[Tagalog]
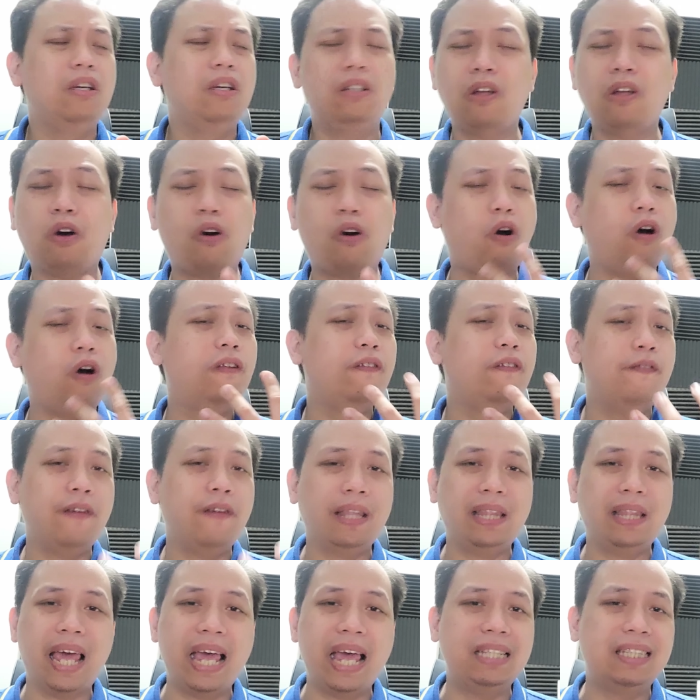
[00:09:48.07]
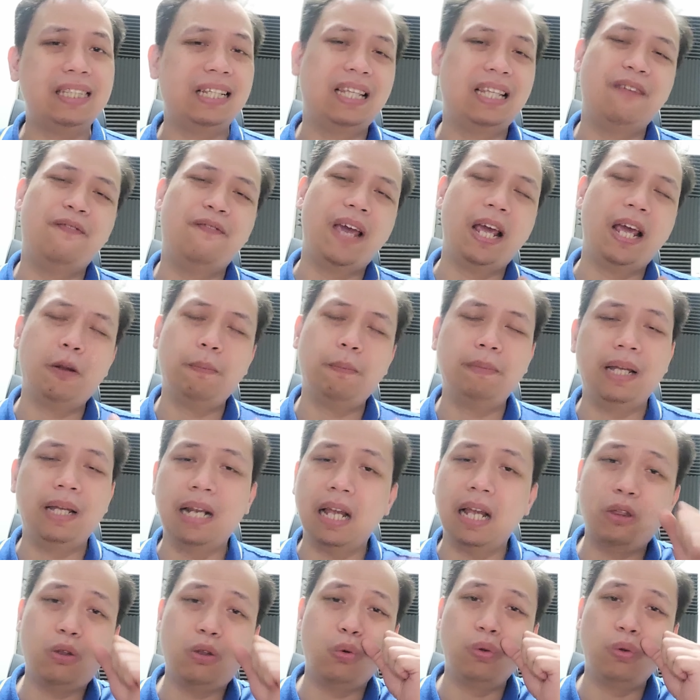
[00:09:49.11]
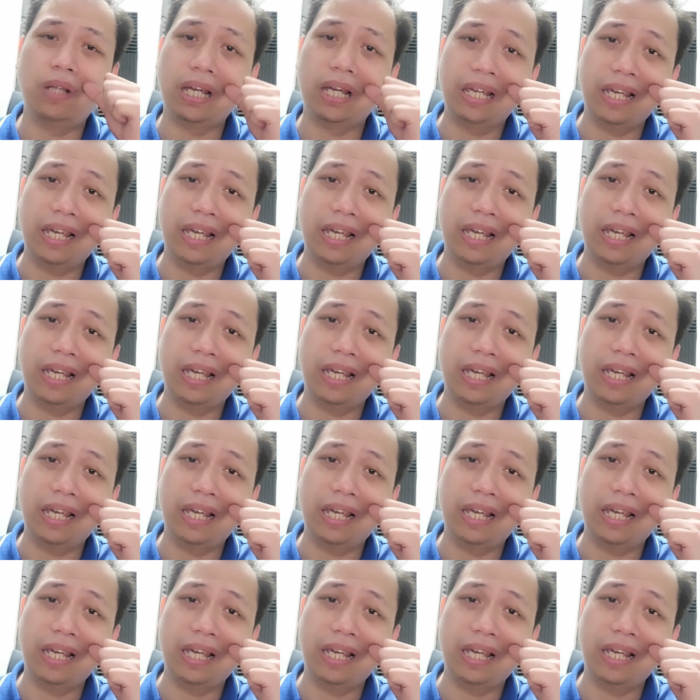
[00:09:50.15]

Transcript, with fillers: the confidence na develop nila through